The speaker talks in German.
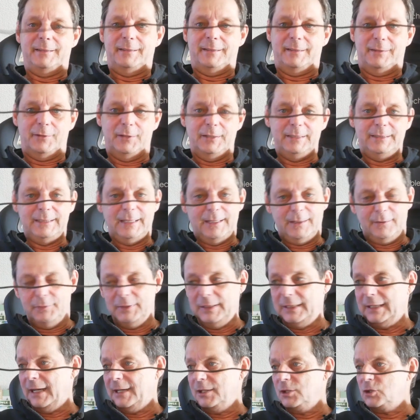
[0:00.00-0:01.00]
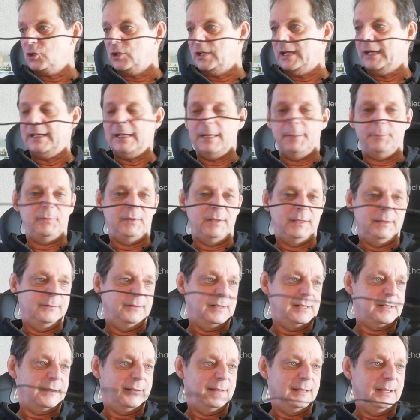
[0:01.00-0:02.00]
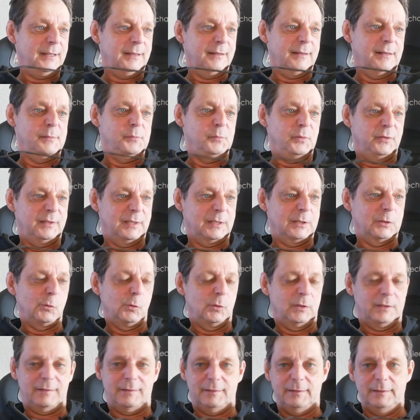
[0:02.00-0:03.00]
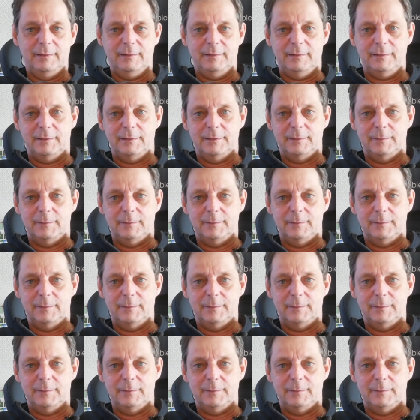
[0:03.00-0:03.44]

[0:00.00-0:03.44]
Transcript: Soll ich deswegen einen Stern abziehen, weil das Netzteil ein bisschen kurz ist?